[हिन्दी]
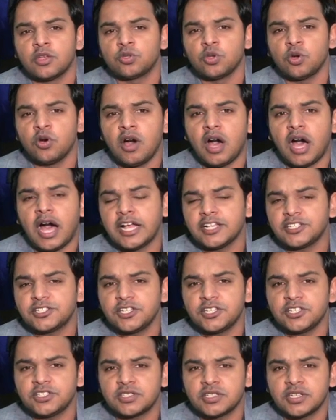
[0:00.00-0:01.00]
तो आज
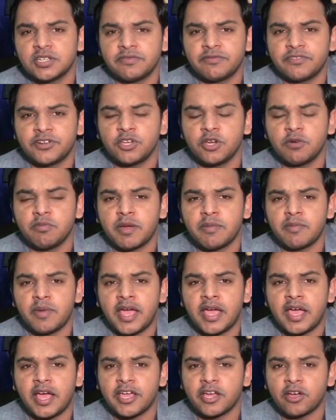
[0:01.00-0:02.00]
की इस वीडियो में मैं